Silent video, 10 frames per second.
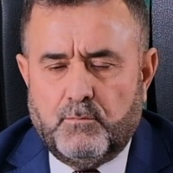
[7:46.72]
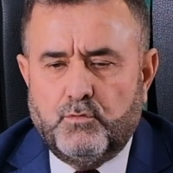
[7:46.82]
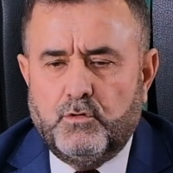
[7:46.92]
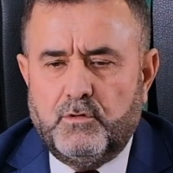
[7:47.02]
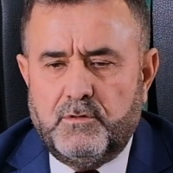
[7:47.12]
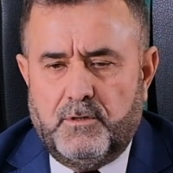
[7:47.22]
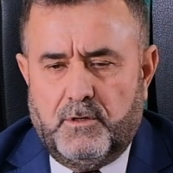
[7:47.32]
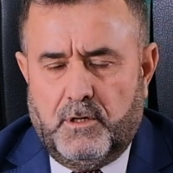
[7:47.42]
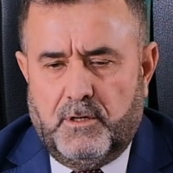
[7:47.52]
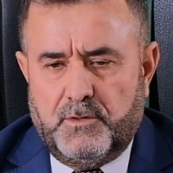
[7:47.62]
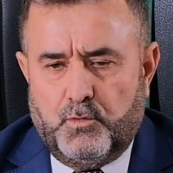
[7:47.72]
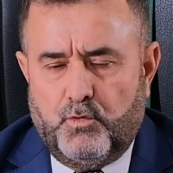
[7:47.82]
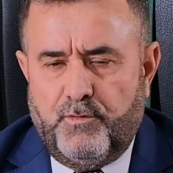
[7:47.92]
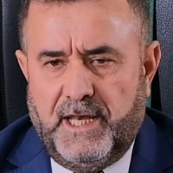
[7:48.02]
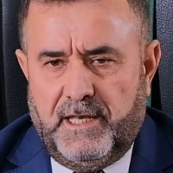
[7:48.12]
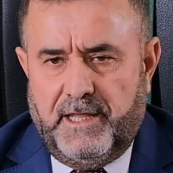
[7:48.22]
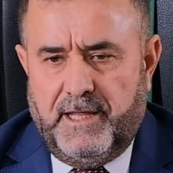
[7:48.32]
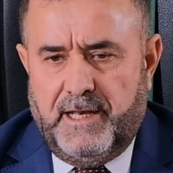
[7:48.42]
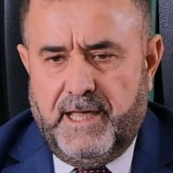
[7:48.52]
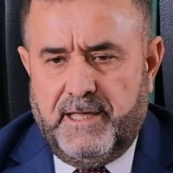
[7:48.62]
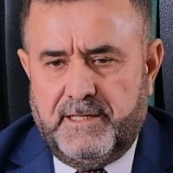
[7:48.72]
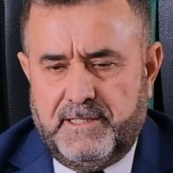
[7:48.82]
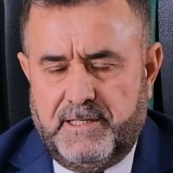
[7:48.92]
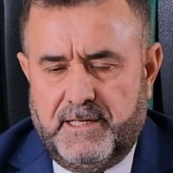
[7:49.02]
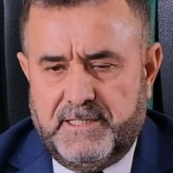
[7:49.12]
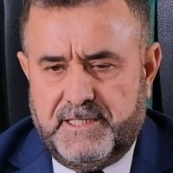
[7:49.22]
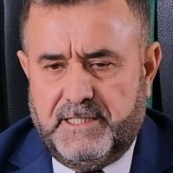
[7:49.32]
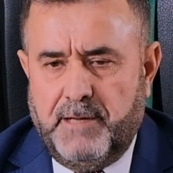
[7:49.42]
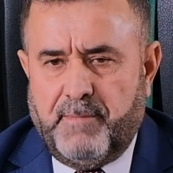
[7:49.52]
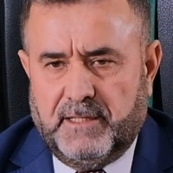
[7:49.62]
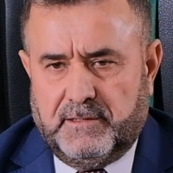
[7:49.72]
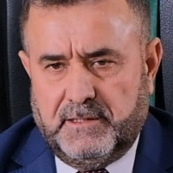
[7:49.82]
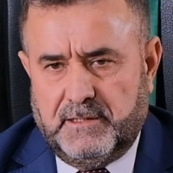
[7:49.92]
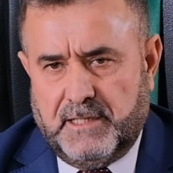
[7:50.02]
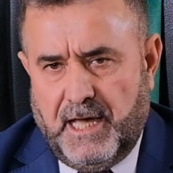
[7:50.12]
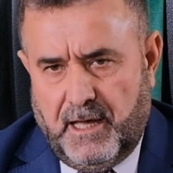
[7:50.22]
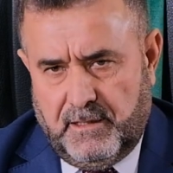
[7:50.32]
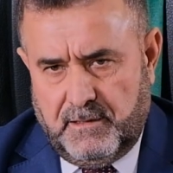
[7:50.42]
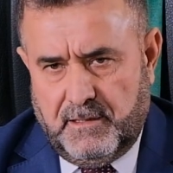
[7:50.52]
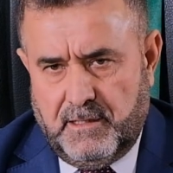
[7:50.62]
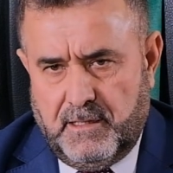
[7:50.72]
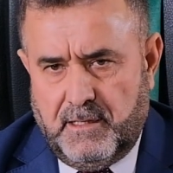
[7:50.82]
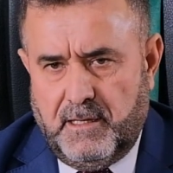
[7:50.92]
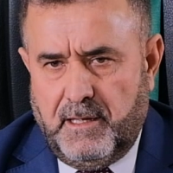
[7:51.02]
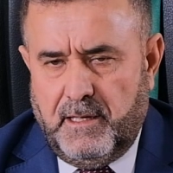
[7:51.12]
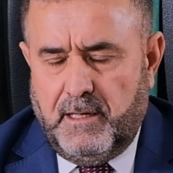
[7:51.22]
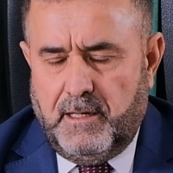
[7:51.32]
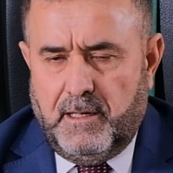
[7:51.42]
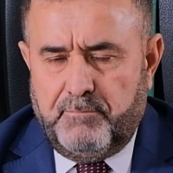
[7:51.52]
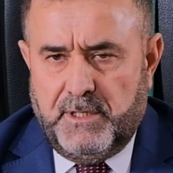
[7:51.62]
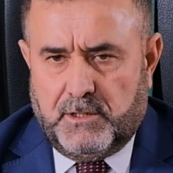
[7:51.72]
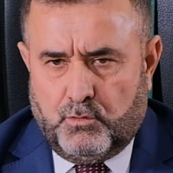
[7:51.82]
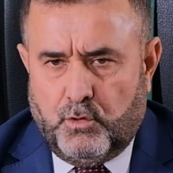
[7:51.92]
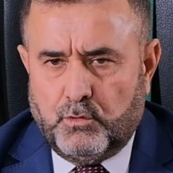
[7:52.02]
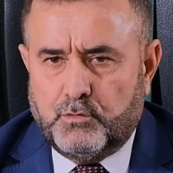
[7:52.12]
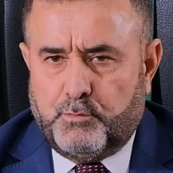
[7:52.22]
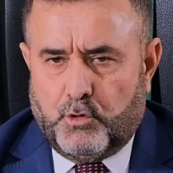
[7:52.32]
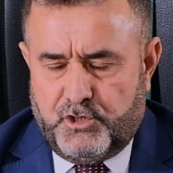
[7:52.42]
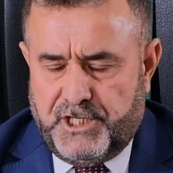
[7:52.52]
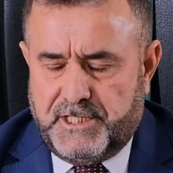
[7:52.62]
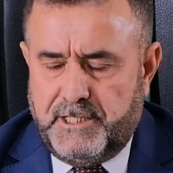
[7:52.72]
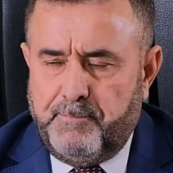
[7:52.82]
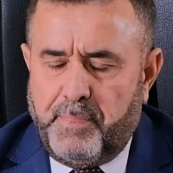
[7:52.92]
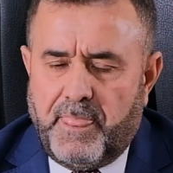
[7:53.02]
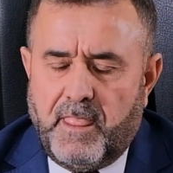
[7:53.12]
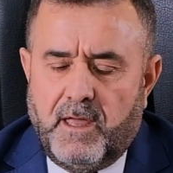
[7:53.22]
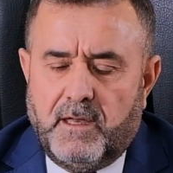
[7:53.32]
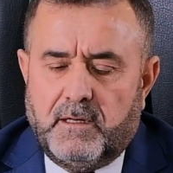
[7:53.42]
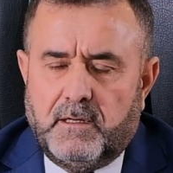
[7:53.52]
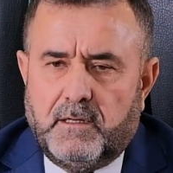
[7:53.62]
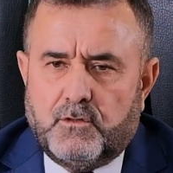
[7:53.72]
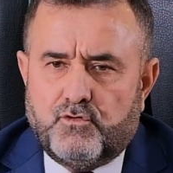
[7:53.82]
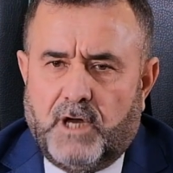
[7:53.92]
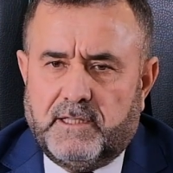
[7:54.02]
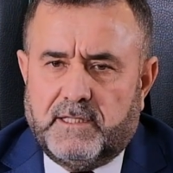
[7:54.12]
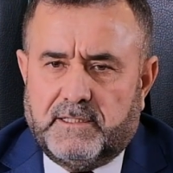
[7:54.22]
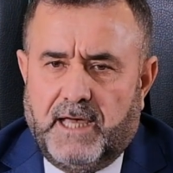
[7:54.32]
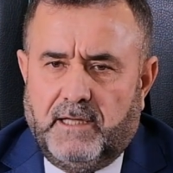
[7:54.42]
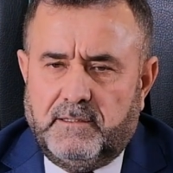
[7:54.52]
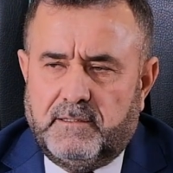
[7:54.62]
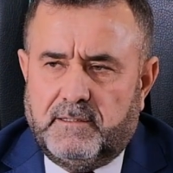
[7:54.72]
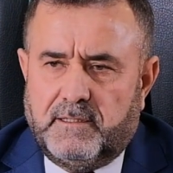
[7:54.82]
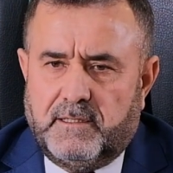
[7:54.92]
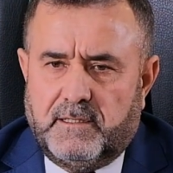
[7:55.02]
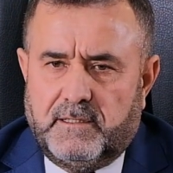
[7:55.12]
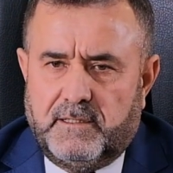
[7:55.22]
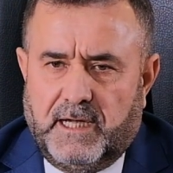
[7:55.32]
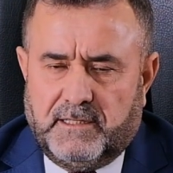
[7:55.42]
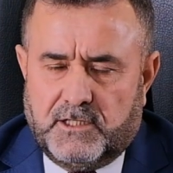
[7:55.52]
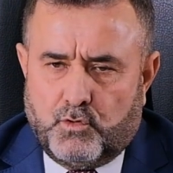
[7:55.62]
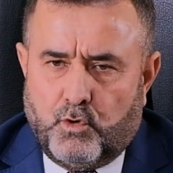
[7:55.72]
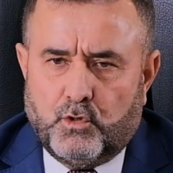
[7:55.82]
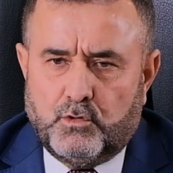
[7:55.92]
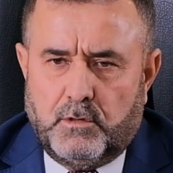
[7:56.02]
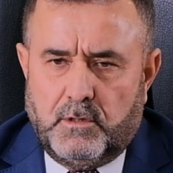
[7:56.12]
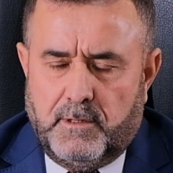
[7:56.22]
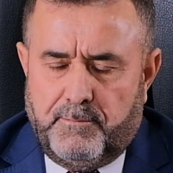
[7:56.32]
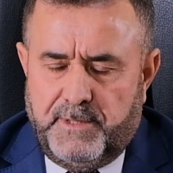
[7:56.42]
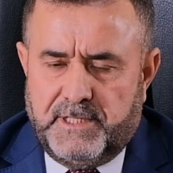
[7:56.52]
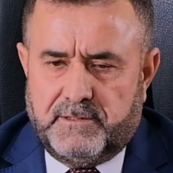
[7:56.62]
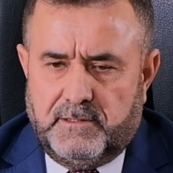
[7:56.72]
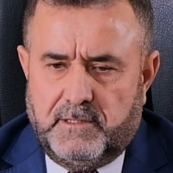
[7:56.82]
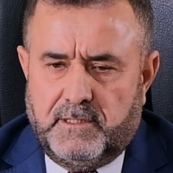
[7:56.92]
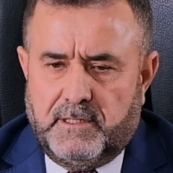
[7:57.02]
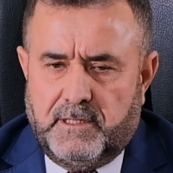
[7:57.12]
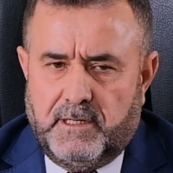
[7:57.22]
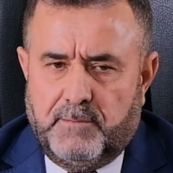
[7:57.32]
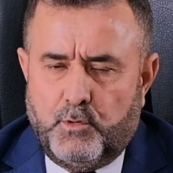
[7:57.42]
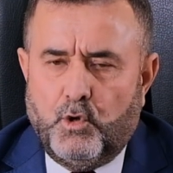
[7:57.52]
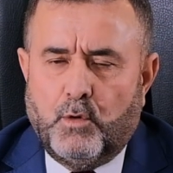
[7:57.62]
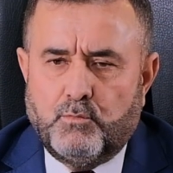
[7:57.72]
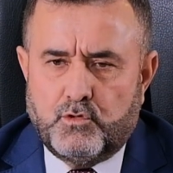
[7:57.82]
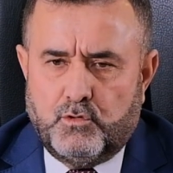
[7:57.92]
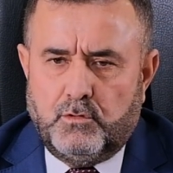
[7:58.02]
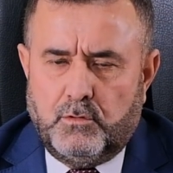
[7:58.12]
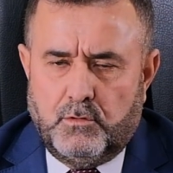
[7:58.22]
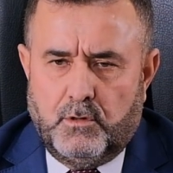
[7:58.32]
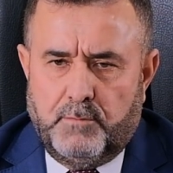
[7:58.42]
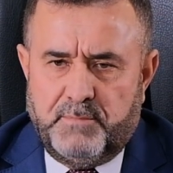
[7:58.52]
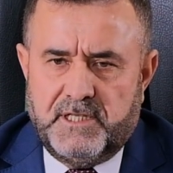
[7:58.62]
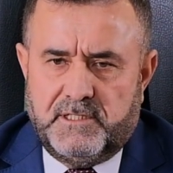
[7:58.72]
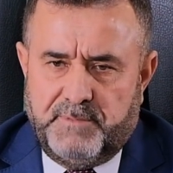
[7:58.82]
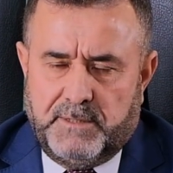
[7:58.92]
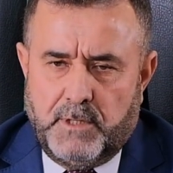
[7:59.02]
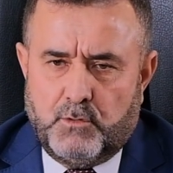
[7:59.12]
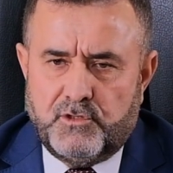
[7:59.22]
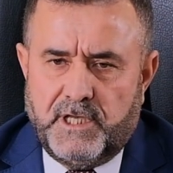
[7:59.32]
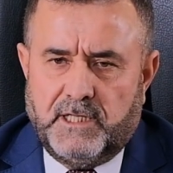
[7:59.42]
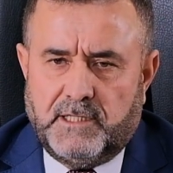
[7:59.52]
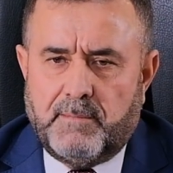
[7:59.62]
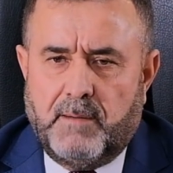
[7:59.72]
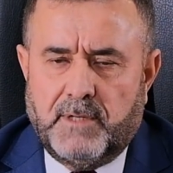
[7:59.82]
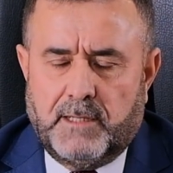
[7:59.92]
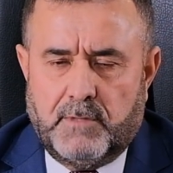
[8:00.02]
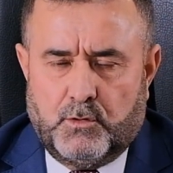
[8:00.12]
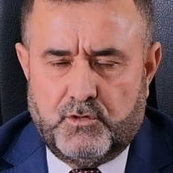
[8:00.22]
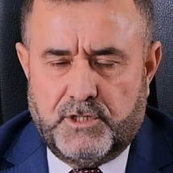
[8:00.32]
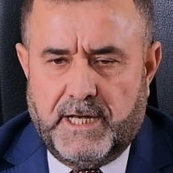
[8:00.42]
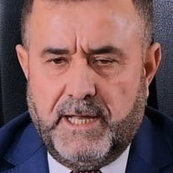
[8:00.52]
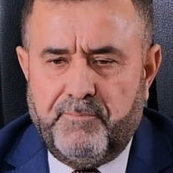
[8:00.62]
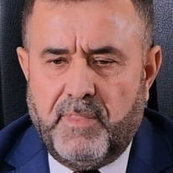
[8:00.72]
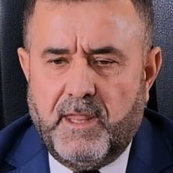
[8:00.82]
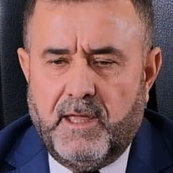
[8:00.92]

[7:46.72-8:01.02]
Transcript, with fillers: Bu e, güvenliğiyle e, site mantığında e, bir konut projesi. Şu anda da e, yaklaşık konut e, bir e, bloğumuzun e, birisi bitmek üzere, tamamlanmak üzere.